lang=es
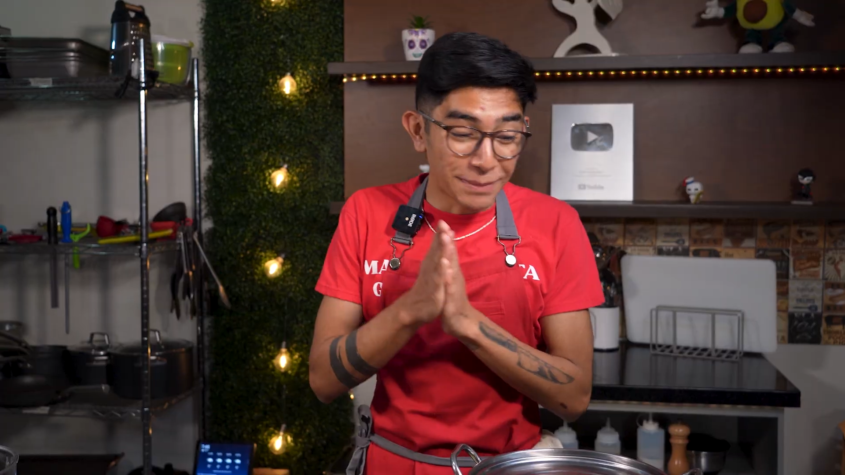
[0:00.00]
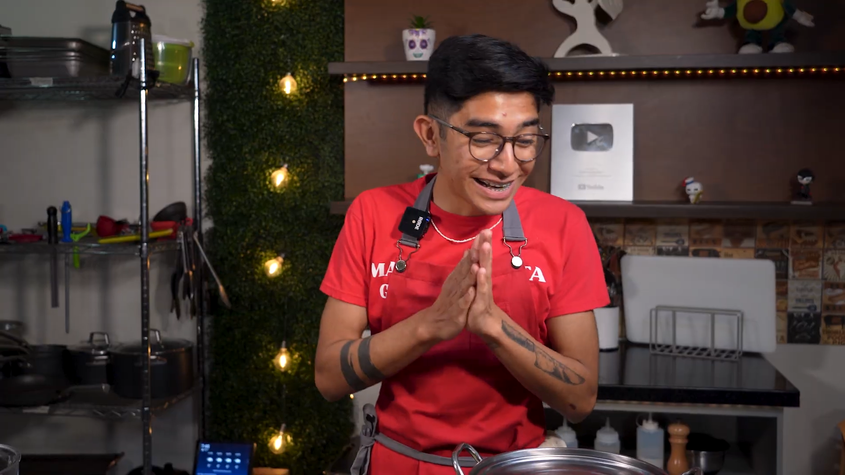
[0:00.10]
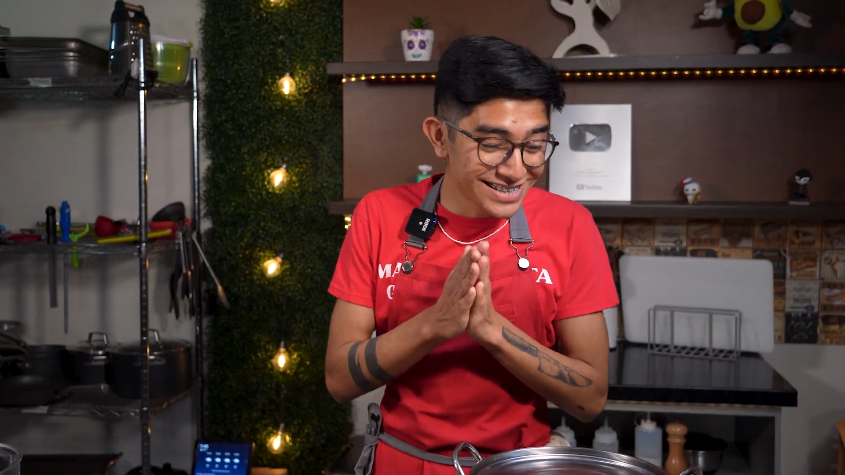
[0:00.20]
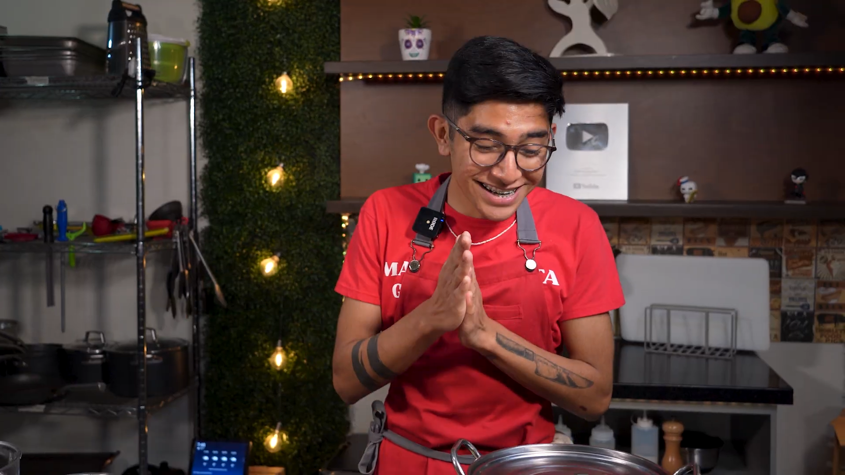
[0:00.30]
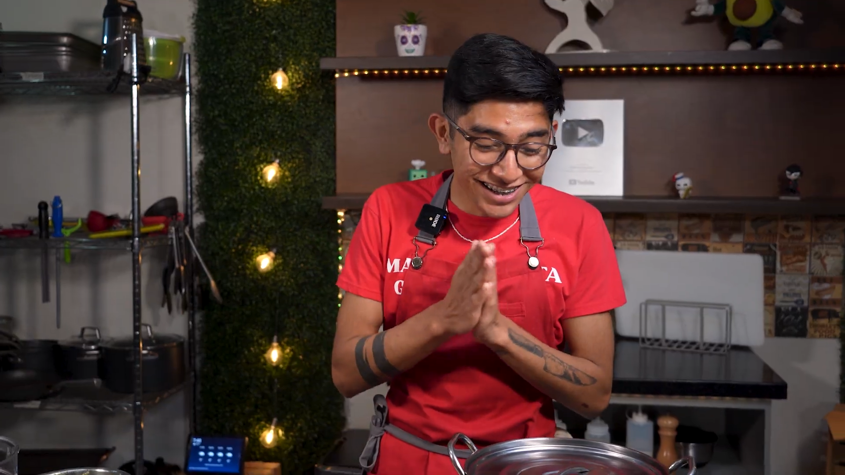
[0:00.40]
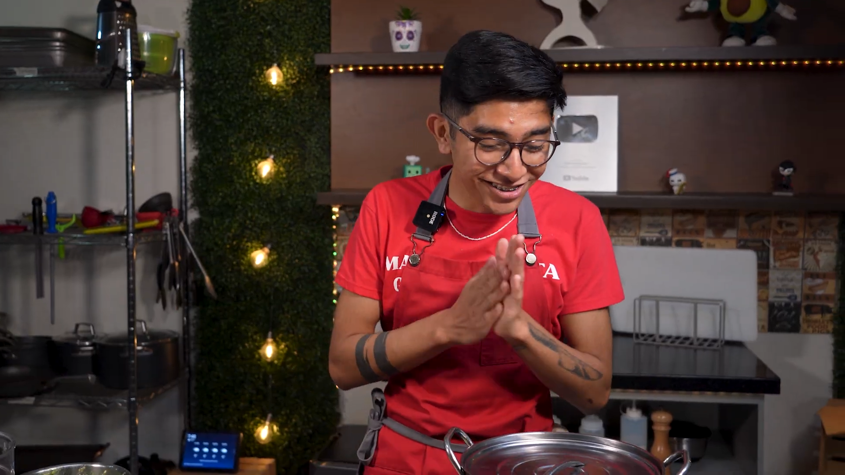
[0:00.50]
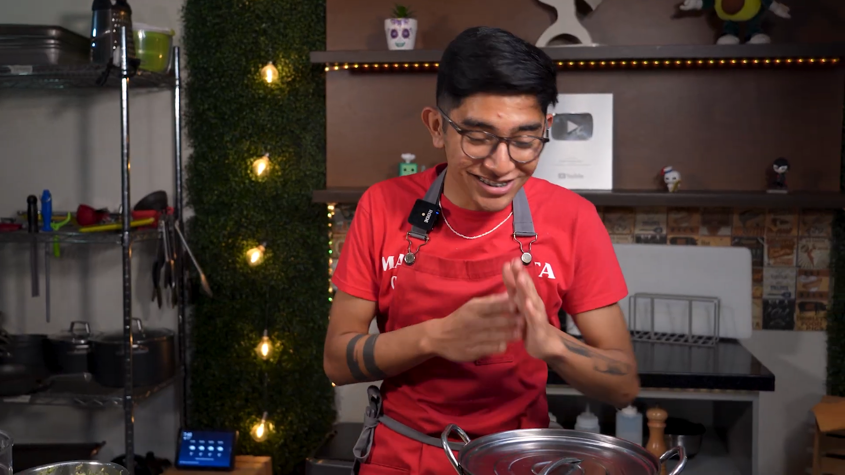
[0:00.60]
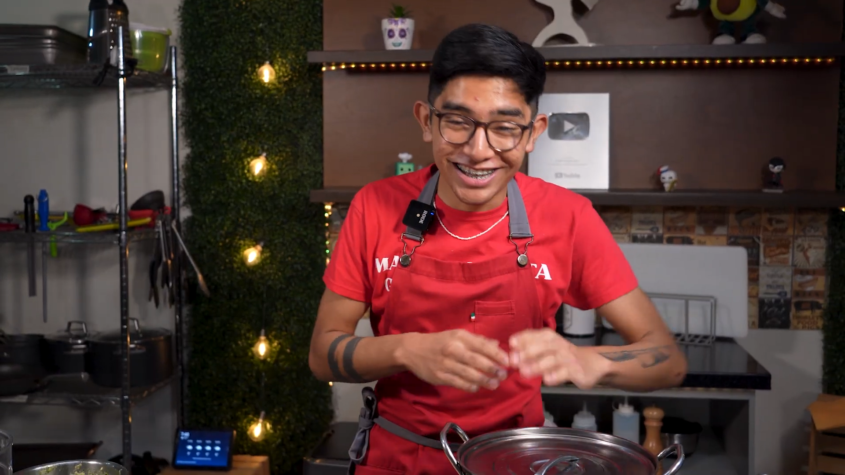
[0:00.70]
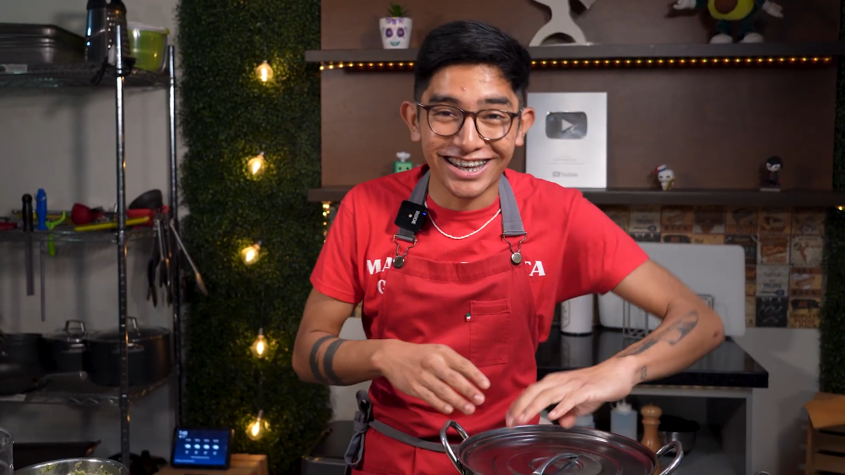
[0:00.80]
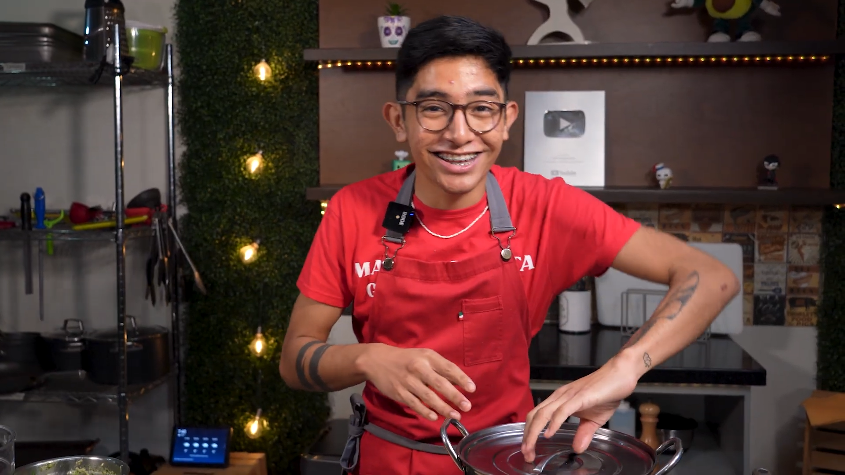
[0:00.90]
van saliendo
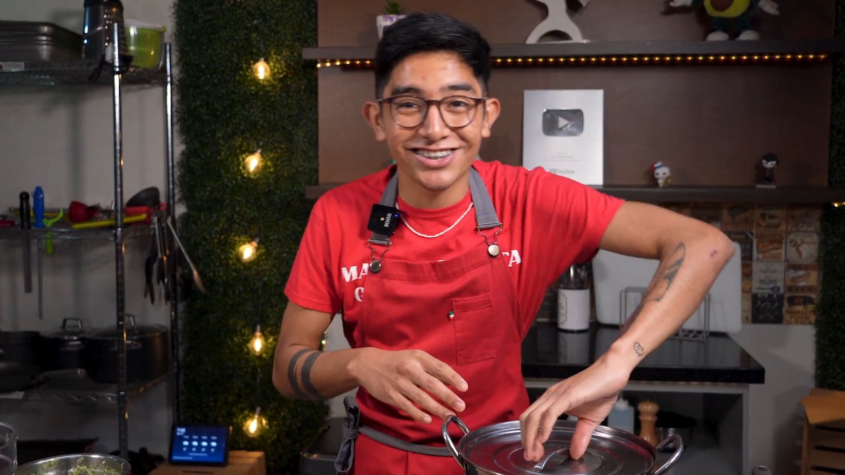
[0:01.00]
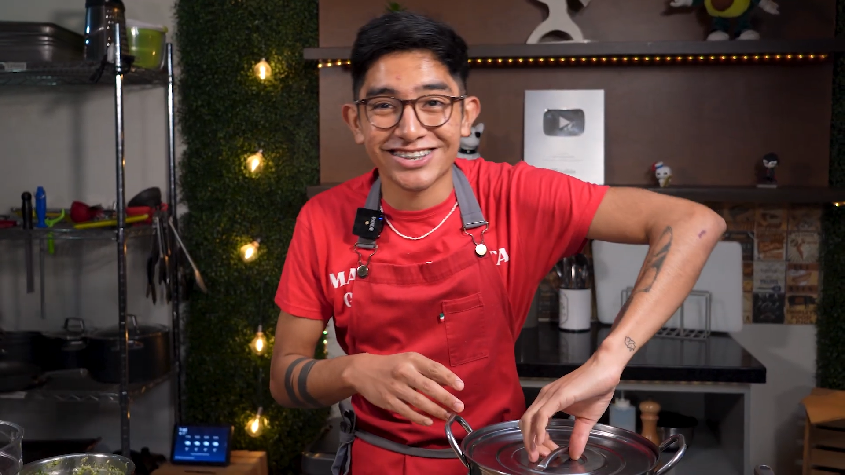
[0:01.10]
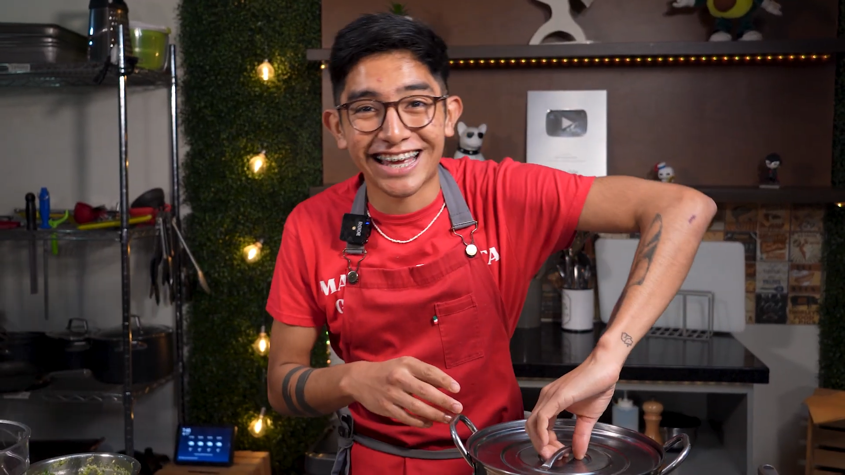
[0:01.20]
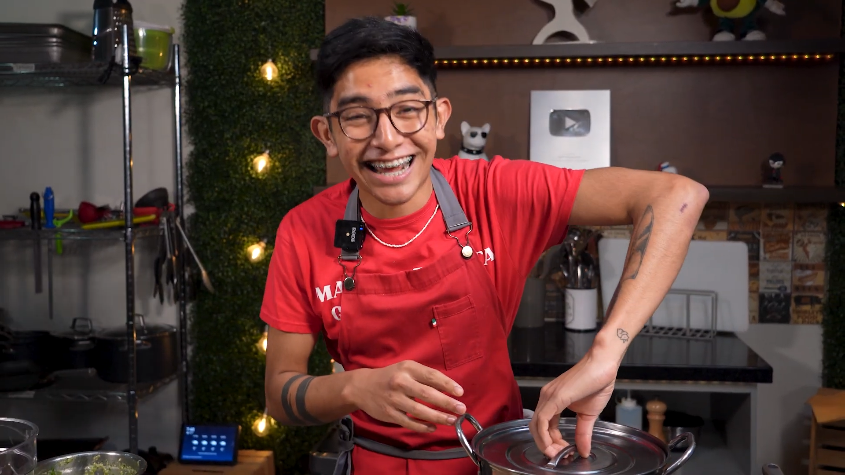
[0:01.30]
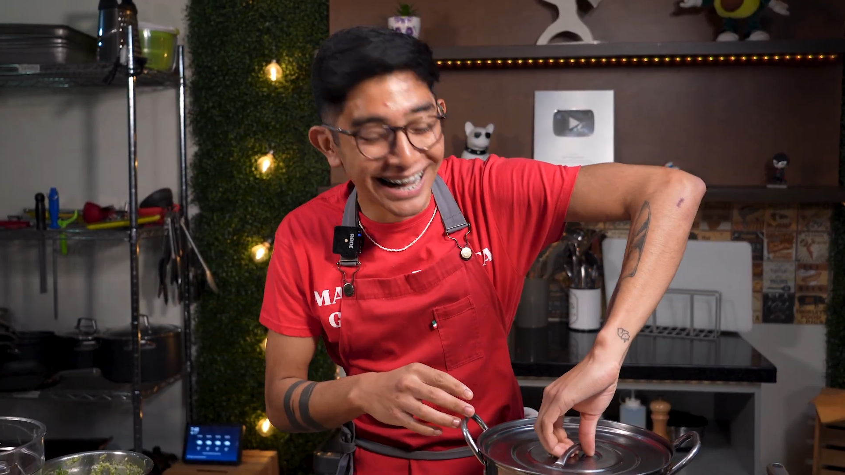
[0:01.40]
los taquitos, ¿eh?